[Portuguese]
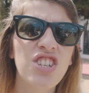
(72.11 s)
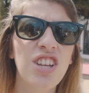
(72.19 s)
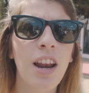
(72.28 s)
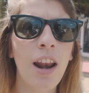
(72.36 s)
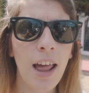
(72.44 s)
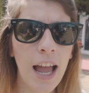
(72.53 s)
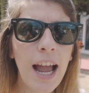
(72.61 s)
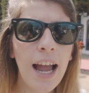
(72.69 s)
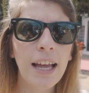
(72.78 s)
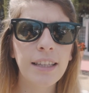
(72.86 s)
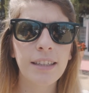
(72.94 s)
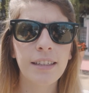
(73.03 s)

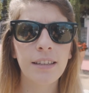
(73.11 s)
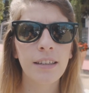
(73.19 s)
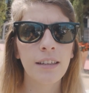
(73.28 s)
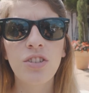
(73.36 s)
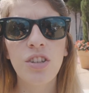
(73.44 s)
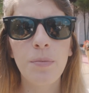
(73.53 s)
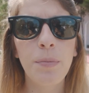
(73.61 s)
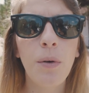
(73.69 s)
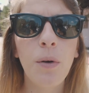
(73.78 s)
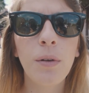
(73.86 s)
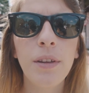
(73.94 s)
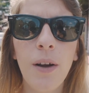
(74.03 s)
gelada,
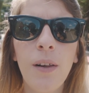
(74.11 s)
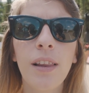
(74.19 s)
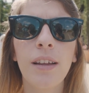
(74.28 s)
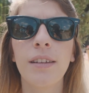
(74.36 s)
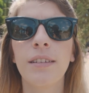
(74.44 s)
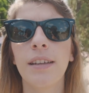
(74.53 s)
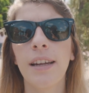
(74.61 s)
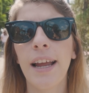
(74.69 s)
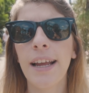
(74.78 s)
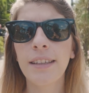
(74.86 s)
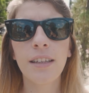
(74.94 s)
típico da Holanda, né?